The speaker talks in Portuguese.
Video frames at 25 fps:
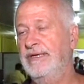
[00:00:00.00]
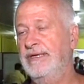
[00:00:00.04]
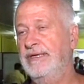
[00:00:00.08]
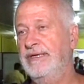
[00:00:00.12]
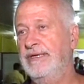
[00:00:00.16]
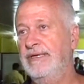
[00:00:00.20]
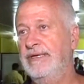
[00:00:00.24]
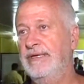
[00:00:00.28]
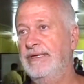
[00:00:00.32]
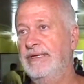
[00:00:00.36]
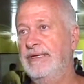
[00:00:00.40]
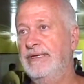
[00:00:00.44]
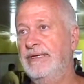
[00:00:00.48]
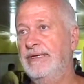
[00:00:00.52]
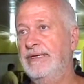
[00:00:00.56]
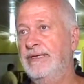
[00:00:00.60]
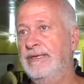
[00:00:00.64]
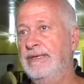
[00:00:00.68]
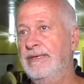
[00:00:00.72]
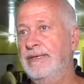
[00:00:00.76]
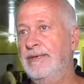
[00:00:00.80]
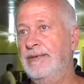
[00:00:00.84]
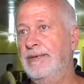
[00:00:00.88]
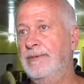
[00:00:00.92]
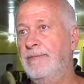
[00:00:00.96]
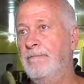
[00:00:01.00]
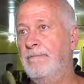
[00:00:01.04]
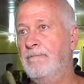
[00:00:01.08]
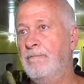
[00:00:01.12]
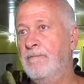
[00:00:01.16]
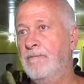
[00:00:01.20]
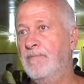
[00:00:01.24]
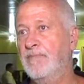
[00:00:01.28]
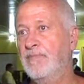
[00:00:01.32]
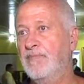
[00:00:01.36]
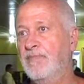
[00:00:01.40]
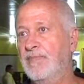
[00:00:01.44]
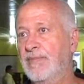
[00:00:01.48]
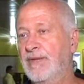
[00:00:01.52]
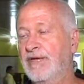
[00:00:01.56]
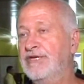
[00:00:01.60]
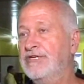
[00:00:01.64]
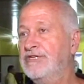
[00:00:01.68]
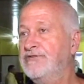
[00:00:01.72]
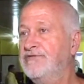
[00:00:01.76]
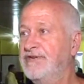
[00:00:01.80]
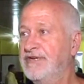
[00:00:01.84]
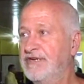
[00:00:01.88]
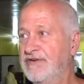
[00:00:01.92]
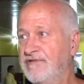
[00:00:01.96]
E a
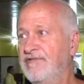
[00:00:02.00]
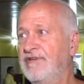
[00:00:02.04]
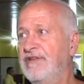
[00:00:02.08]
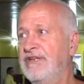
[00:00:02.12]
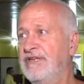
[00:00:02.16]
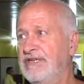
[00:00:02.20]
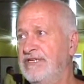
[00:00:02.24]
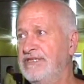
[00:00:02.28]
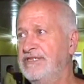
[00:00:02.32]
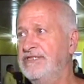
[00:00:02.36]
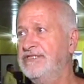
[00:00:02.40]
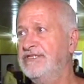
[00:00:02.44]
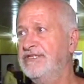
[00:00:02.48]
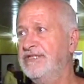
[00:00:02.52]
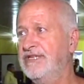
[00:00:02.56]
gente fica feliz